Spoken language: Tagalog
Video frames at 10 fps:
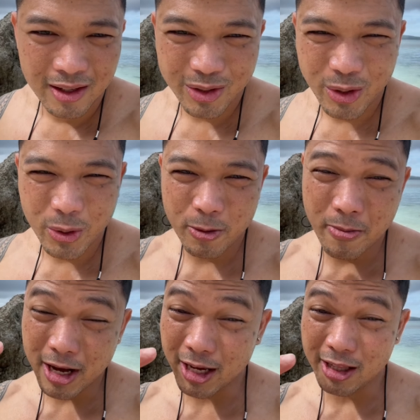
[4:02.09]
So
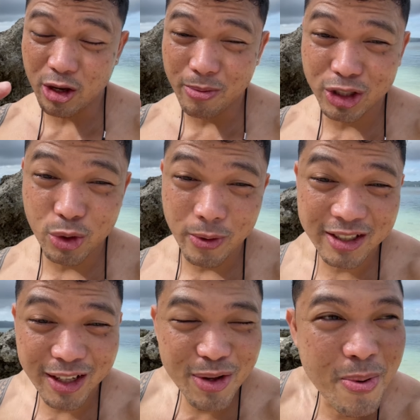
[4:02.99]
kung makikita nyo medyo
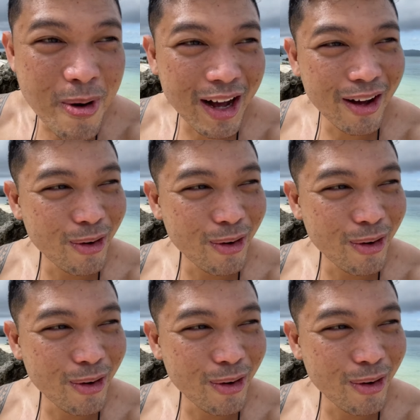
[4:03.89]
wasted yung mukha ko